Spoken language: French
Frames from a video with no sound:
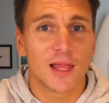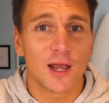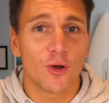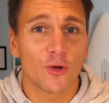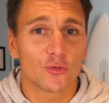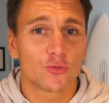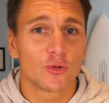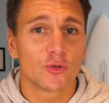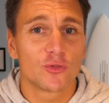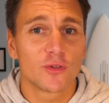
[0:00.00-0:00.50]

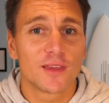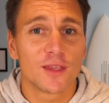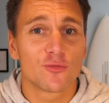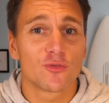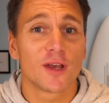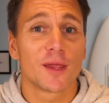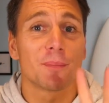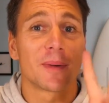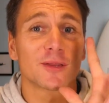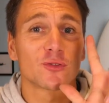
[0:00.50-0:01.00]
Alors ensuite, je vais te
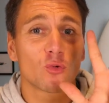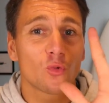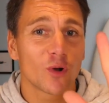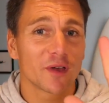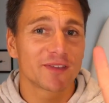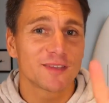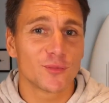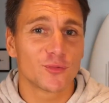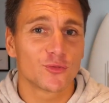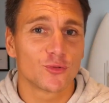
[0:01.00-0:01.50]
dévoiler ma
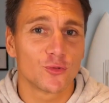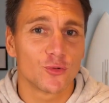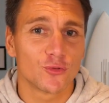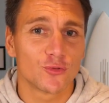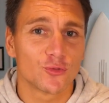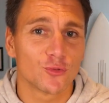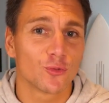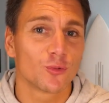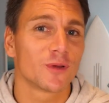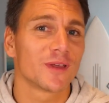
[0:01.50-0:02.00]
troisième
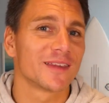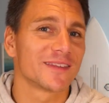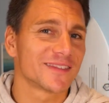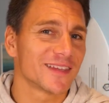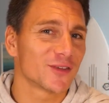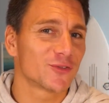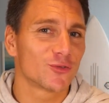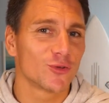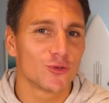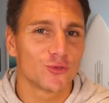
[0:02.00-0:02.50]
solution.
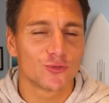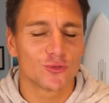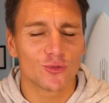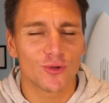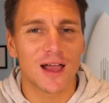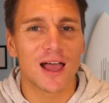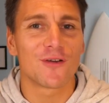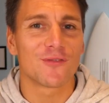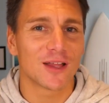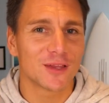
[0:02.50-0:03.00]
cette
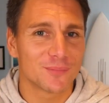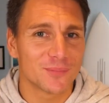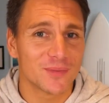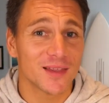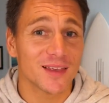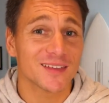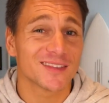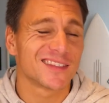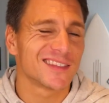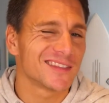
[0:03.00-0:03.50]
solution, elle va te
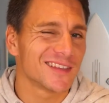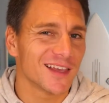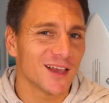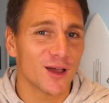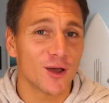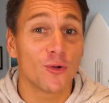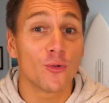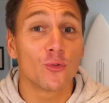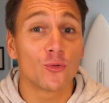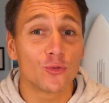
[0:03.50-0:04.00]
plaire si es
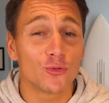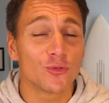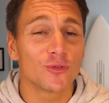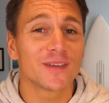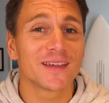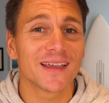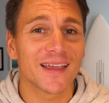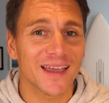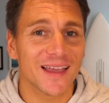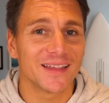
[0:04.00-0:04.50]
un ou
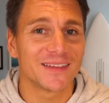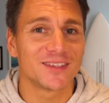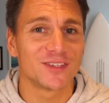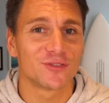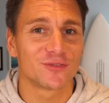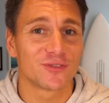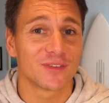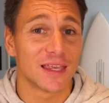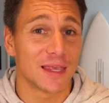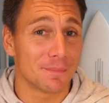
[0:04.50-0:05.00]
une
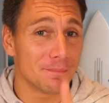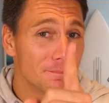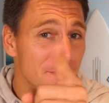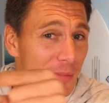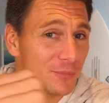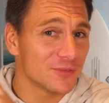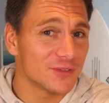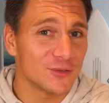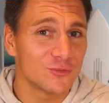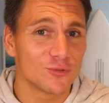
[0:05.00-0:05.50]
créatif, et
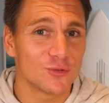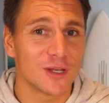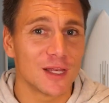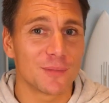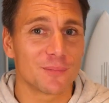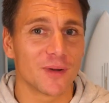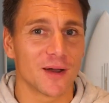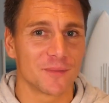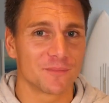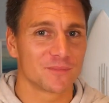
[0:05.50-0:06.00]
même si tu ne
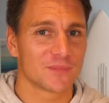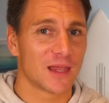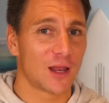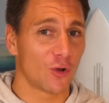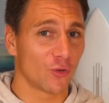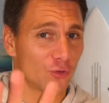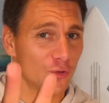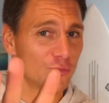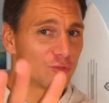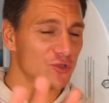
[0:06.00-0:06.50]
l'es pas.
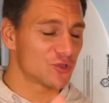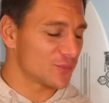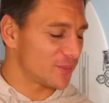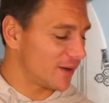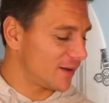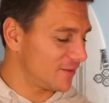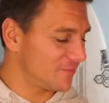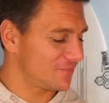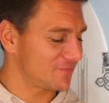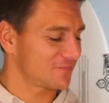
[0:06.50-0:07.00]
Alors ne bouge
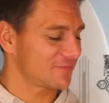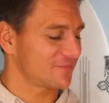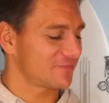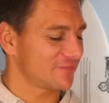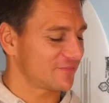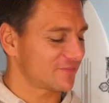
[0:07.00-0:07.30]
pas.